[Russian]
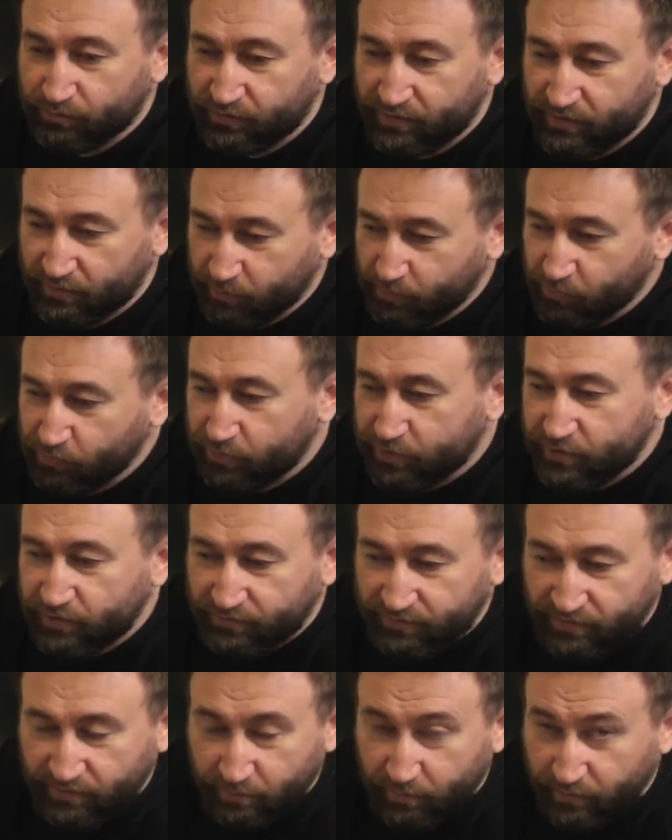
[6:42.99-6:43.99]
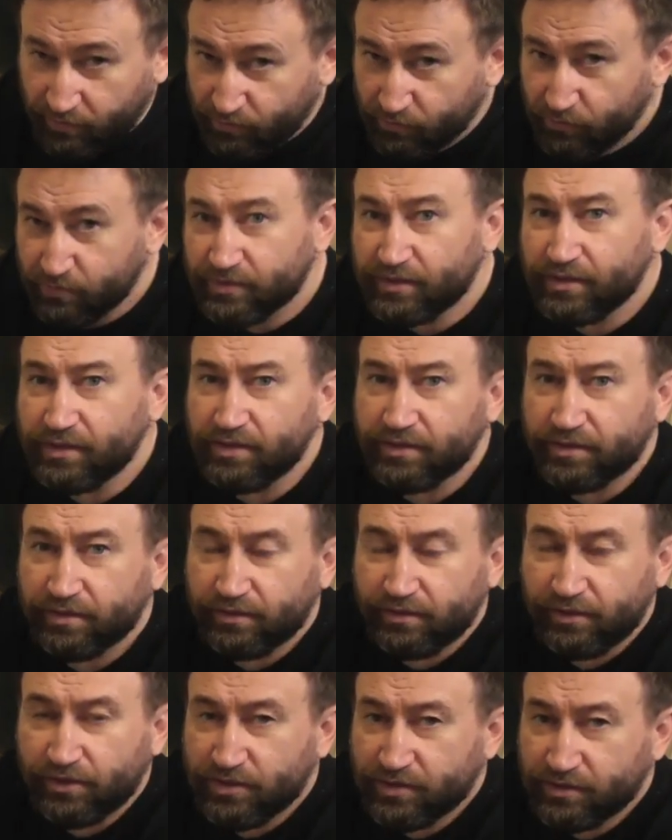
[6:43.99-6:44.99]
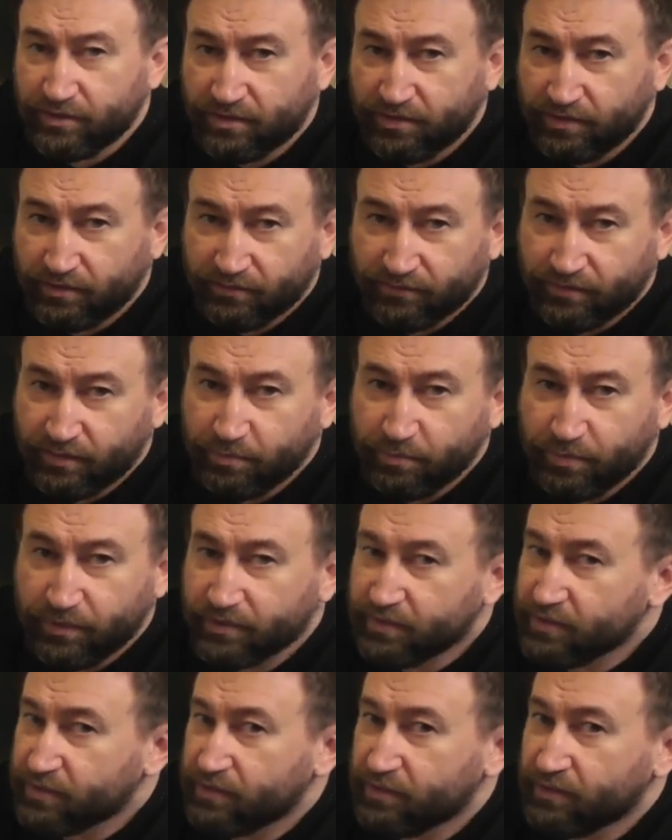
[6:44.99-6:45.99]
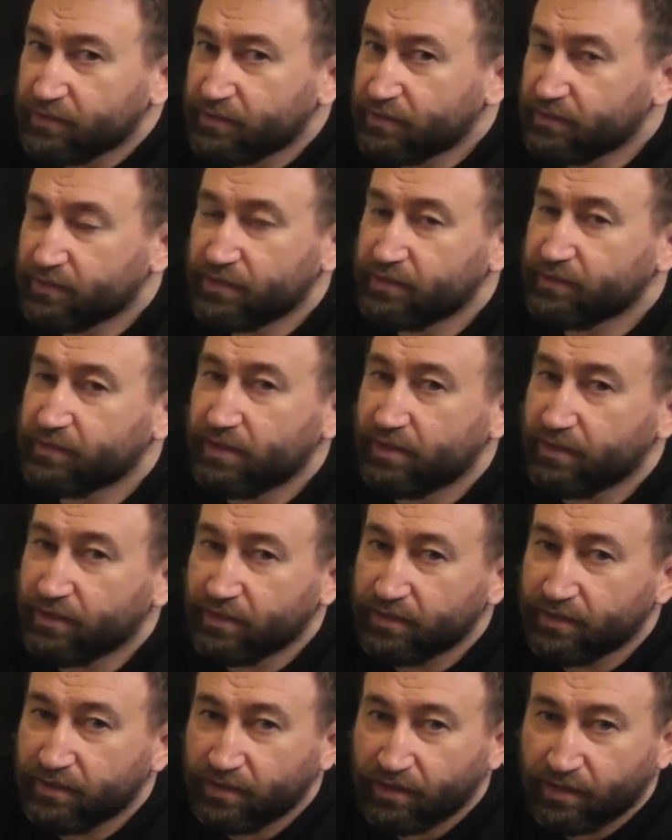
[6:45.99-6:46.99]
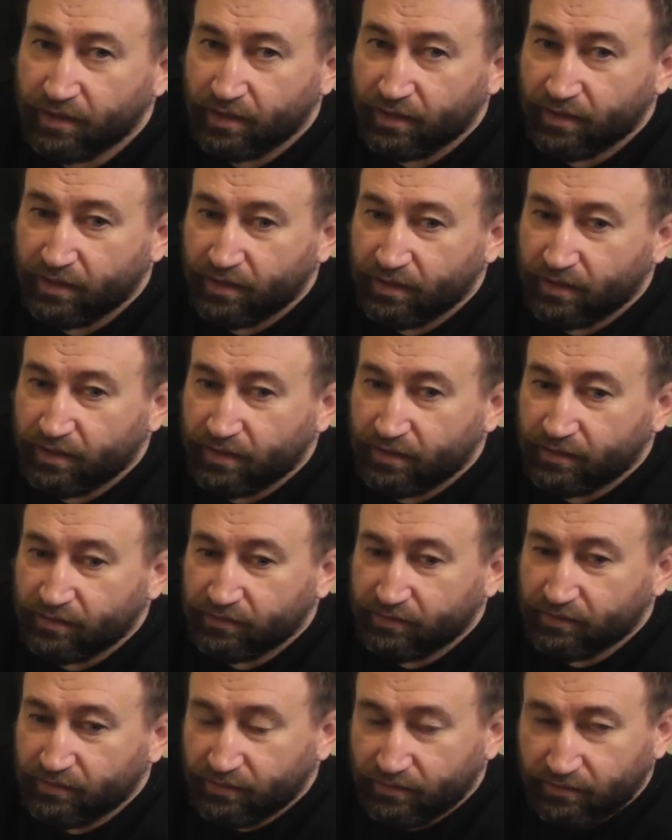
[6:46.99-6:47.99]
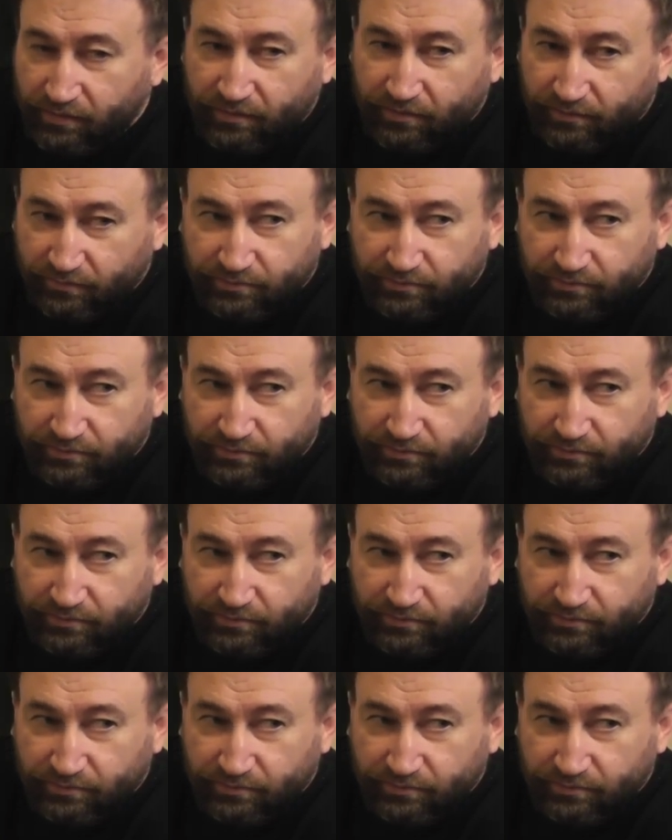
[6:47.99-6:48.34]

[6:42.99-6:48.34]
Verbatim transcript: все порчи, все присоски энергетические, вампирские и так далее. И